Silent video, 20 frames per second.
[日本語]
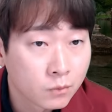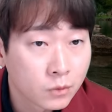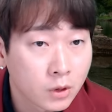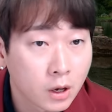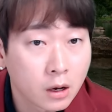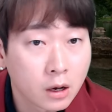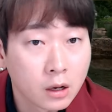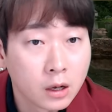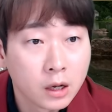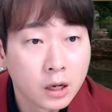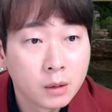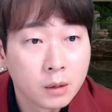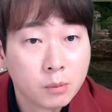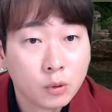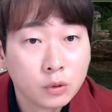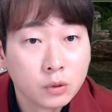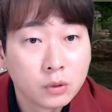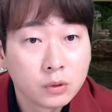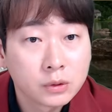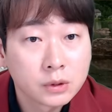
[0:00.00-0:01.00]
だから、
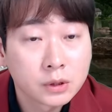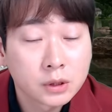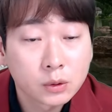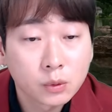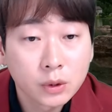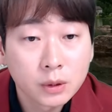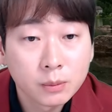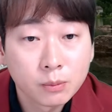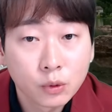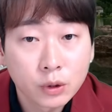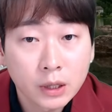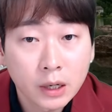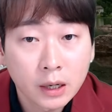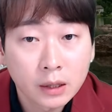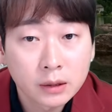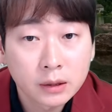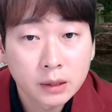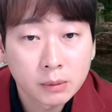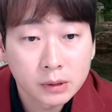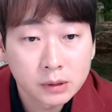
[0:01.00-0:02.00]
ものすごい盛り上
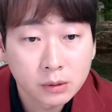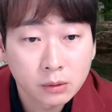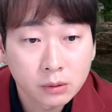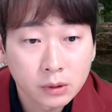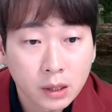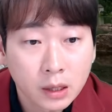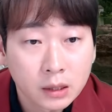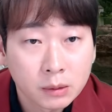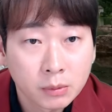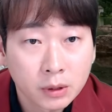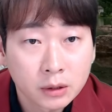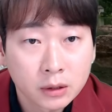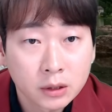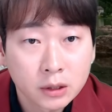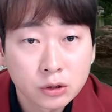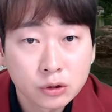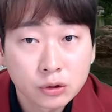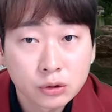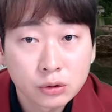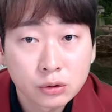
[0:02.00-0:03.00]
がってますよね。今、
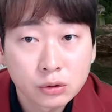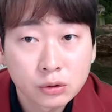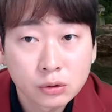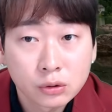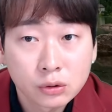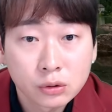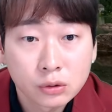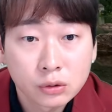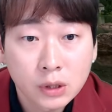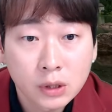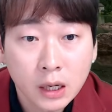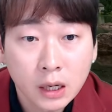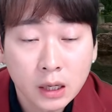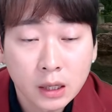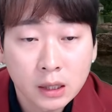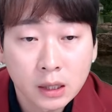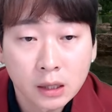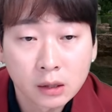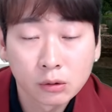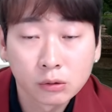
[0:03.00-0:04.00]
Niziu
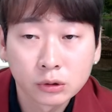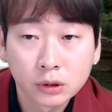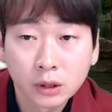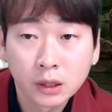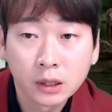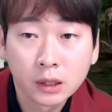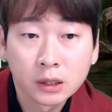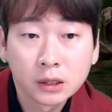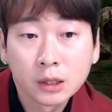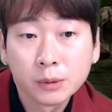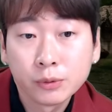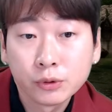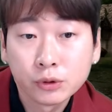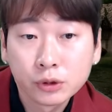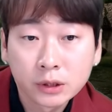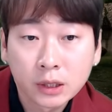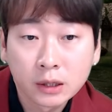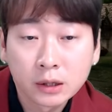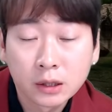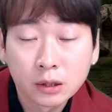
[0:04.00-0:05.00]
が、韓国で、デビュー
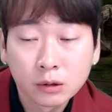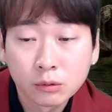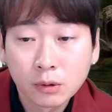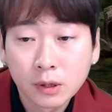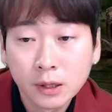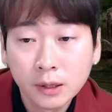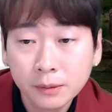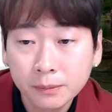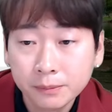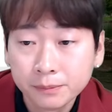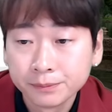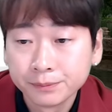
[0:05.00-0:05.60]
したっていうのは、